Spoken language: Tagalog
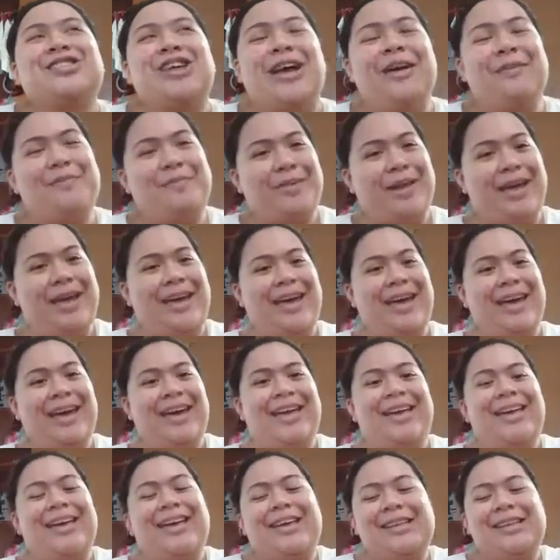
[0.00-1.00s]

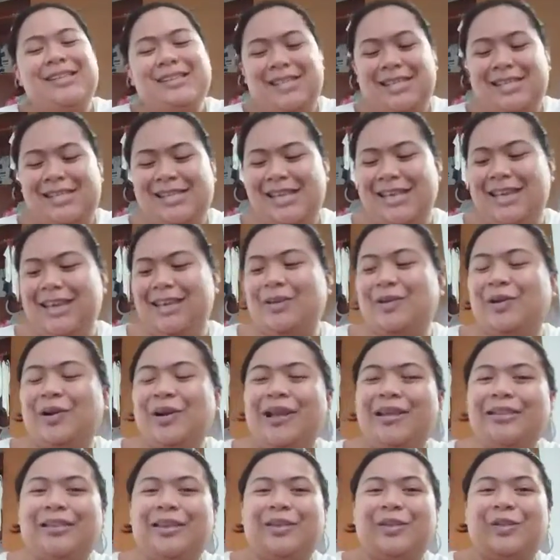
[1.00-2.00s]
syempre, sisingit ko
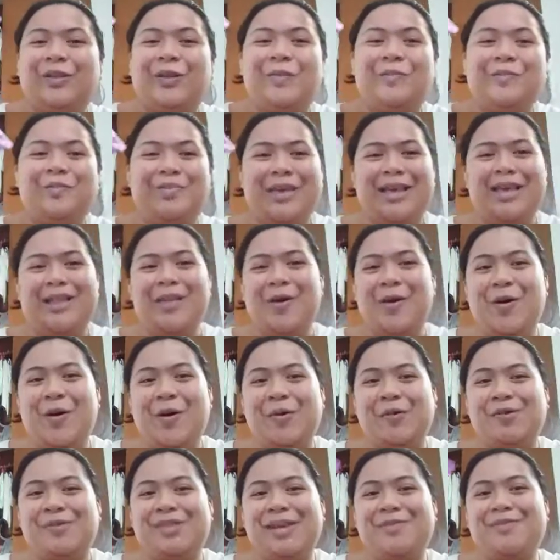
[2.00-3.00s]
lang din tong
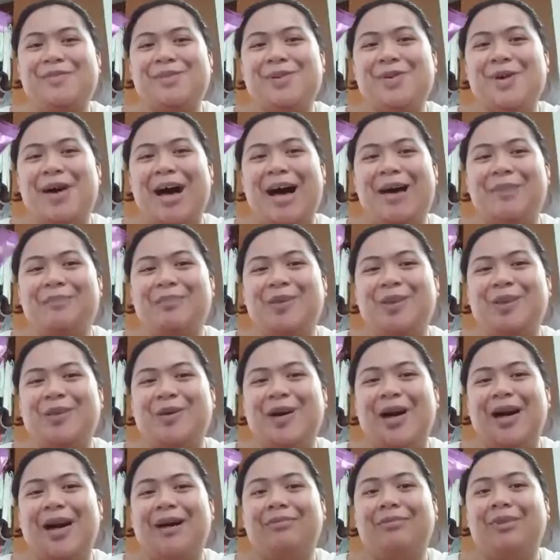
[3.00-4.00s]
pillows. I'm so happy to
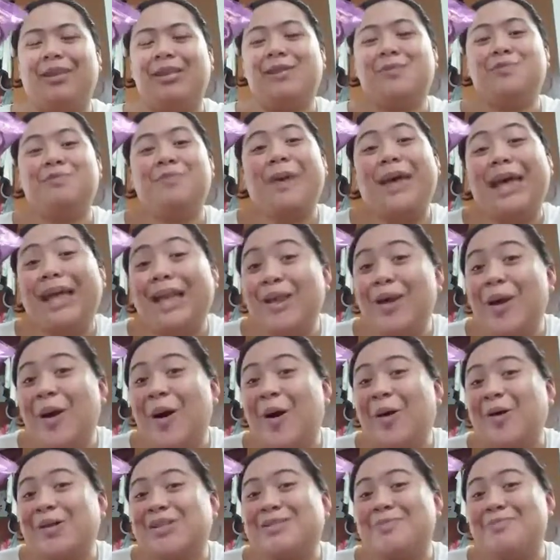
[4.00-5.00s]
have these
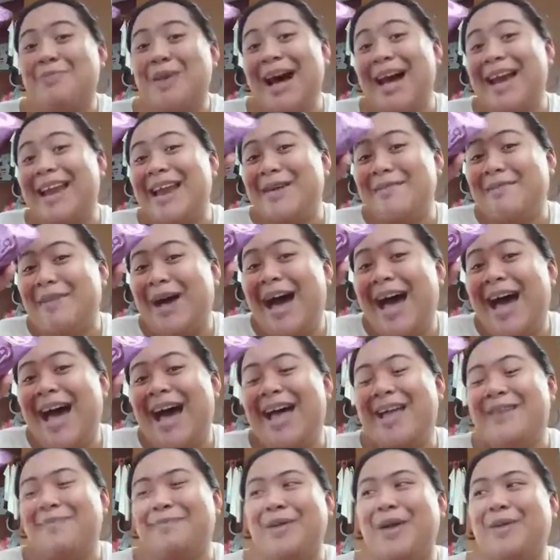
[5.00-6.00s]
pillows. Baka
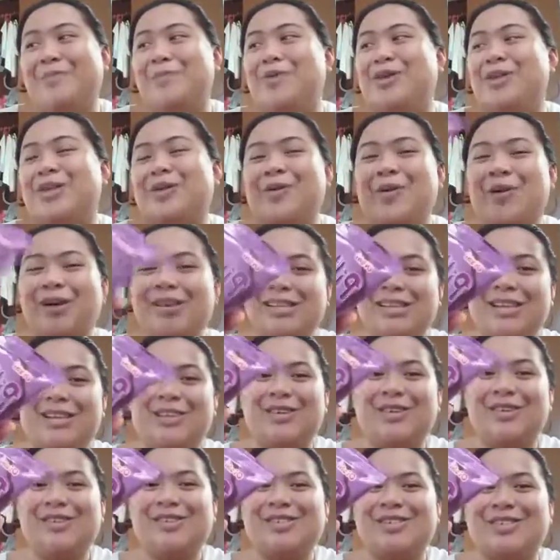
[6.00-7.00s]
naman, favorite ko kasi
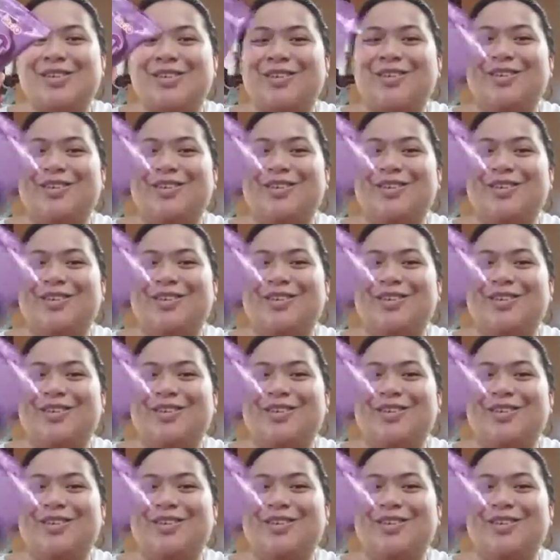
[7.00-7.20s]
to. So,